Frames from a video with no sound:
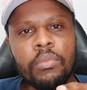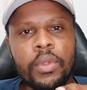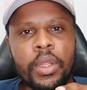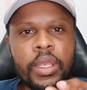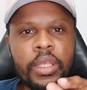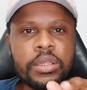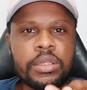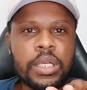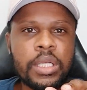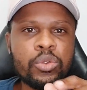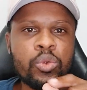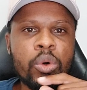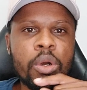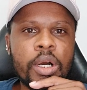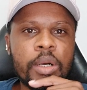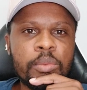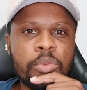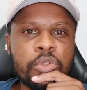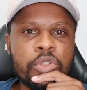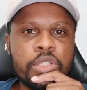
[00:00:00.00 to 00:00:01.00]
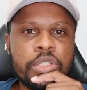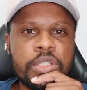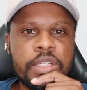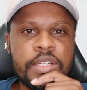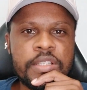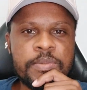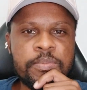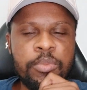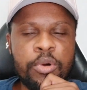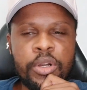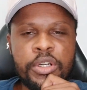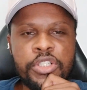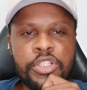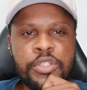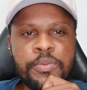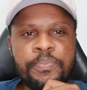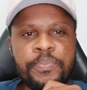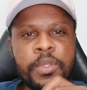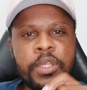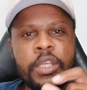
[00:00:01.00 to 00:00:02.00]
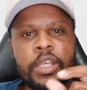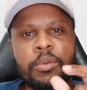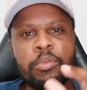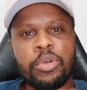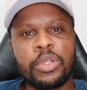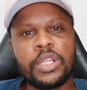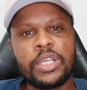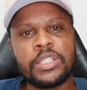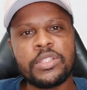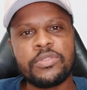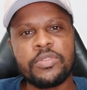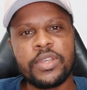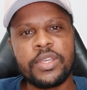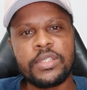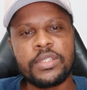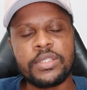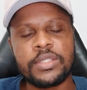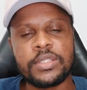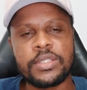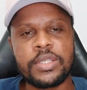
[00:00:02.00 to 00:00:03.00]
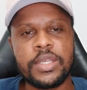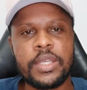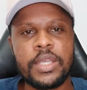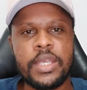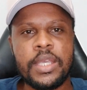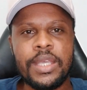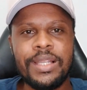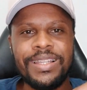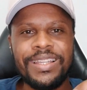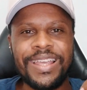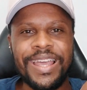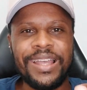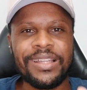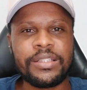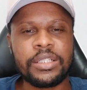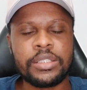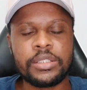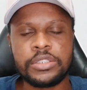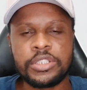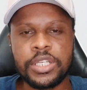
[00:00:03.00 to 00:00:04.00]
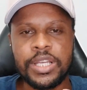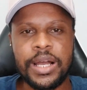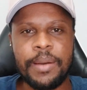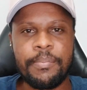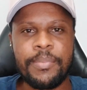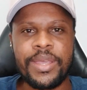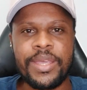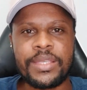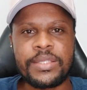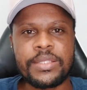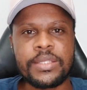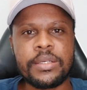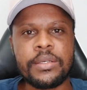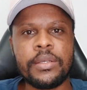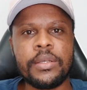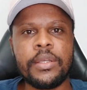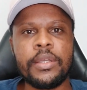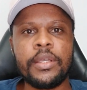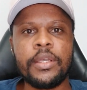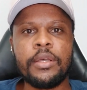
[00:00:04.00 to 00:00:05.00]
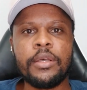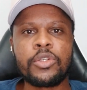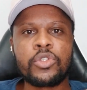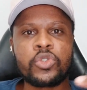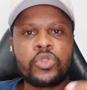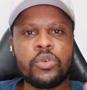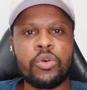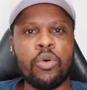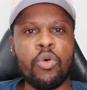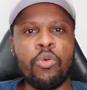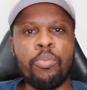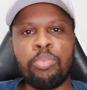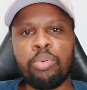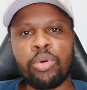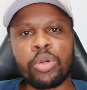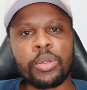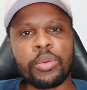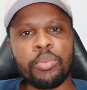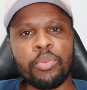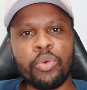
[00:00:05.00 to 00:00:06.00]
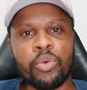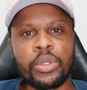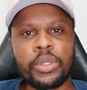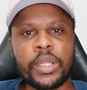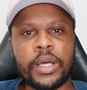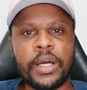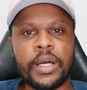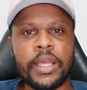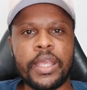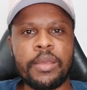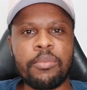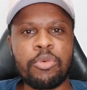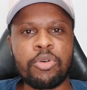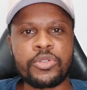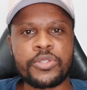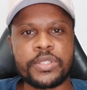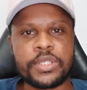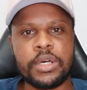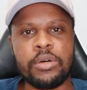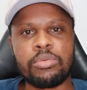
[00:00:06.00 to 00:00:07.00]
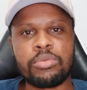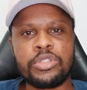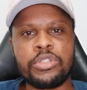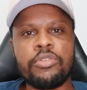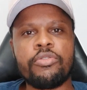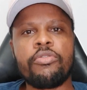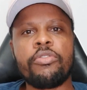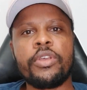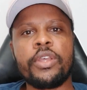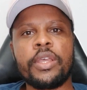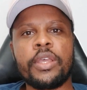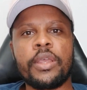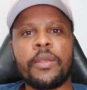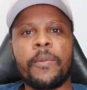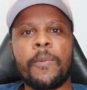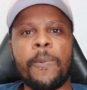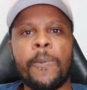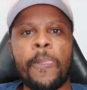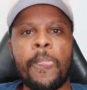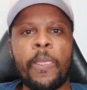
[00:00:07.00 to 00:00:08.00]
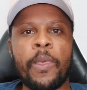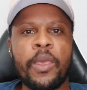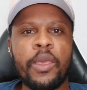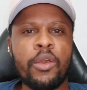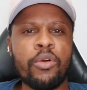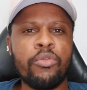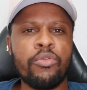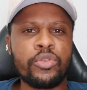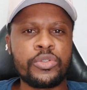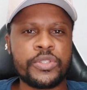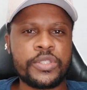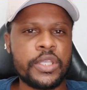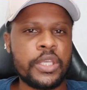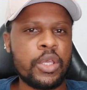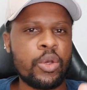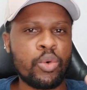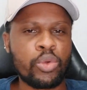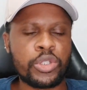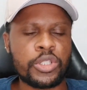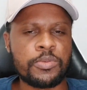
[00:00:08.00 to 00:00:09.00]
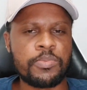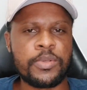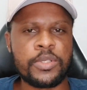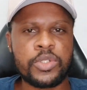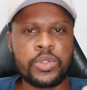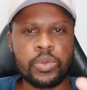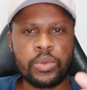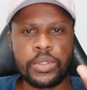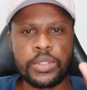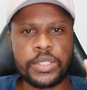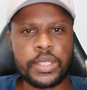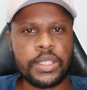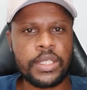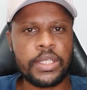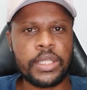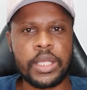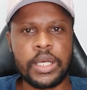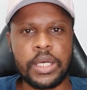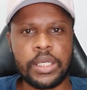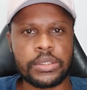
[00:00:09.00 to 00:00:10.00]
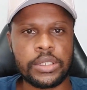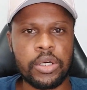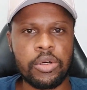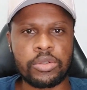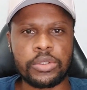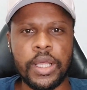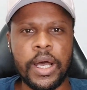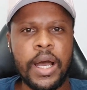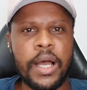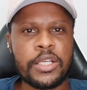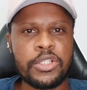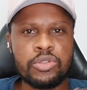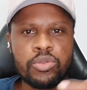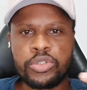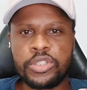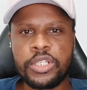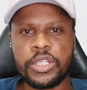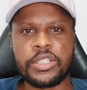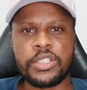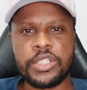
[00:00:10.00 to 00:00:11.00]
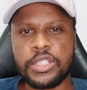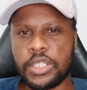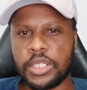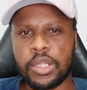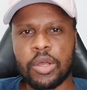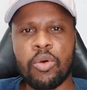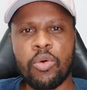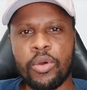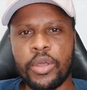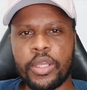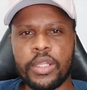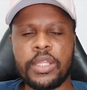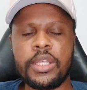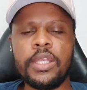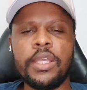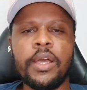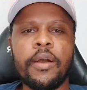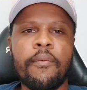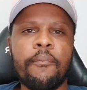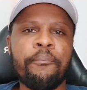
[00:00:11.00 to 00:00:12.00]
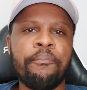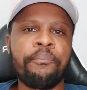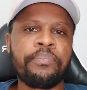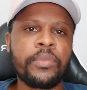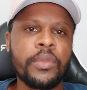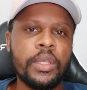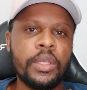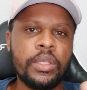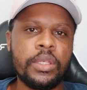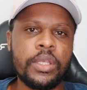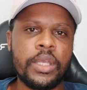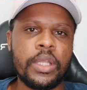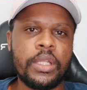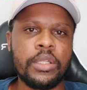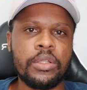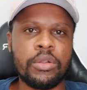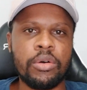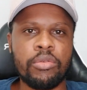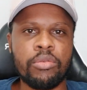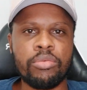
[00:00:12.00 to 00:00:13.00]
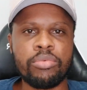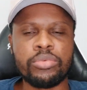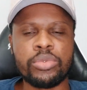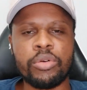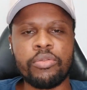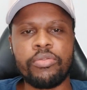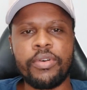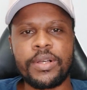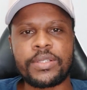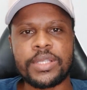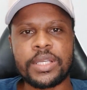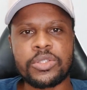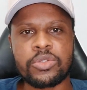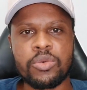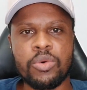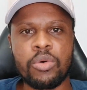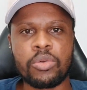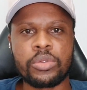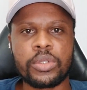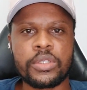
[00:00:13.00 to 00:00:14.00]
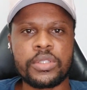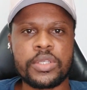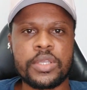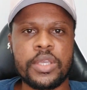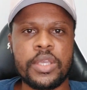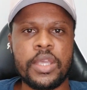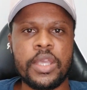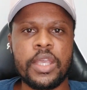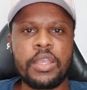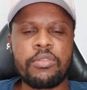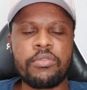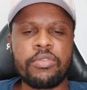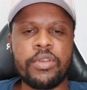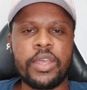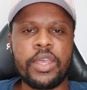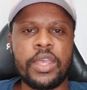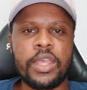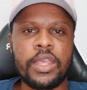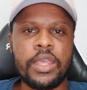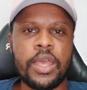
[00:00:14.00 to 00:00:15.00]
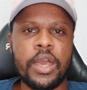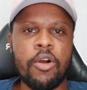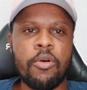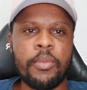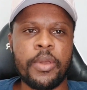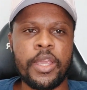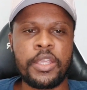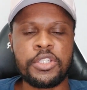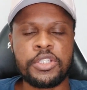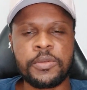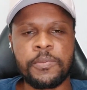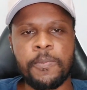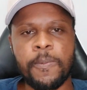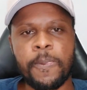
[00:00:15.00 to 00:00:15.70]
entrar no ramo de transporte e muitas vezes ele entra de cabeça ou por muita emoção de ver eu, você, outras pessoas ali na, na rodagem, no dia a dia, na correria, e ele não, não faz as contas em ver que realmente,